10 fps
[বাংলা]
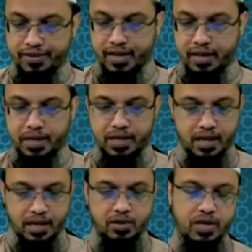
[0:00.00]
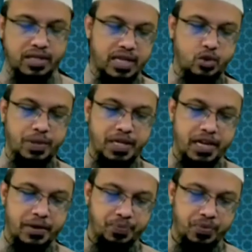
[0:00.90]
তুলে ফেলা বা কালার করা যায় হবে
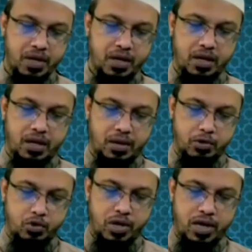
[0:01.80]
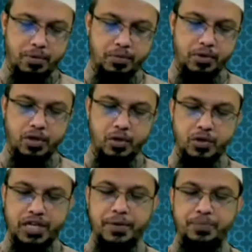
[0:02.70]
কি বনসুরাইয়া প্রথম কথা
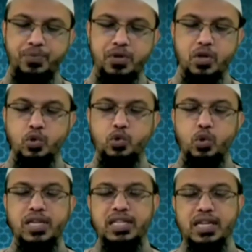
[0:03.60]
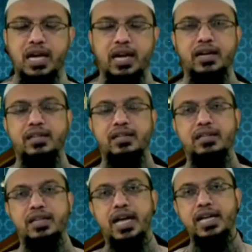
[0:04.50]
হলো যে চুলের যে কালার
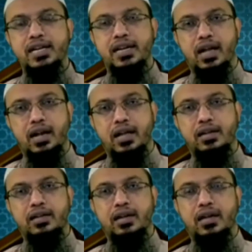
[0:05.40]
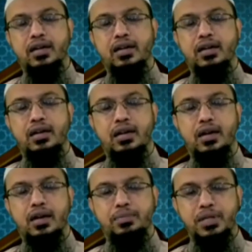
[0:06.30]
এই কালারটা
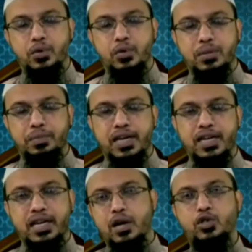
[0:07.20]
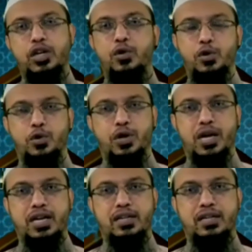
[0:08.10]
আপনি করতে পারেন কালো ছাড়া অন্য কোনো
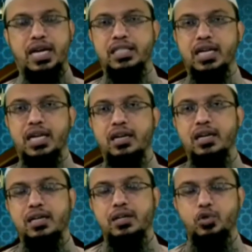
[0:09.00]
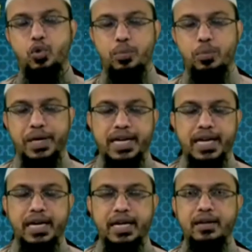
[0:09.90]
কালার আজকাল চুল পেকে
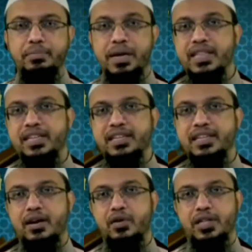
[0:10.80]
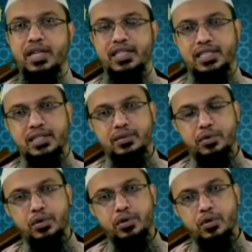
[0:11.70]
গেলে মেহেদির যে কালার হয়ে থাকে সেটা
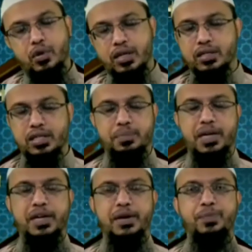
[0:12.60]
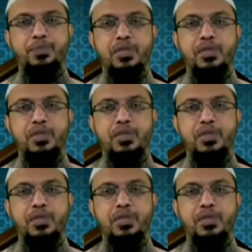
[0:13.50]
যেমন করা যেতে পারে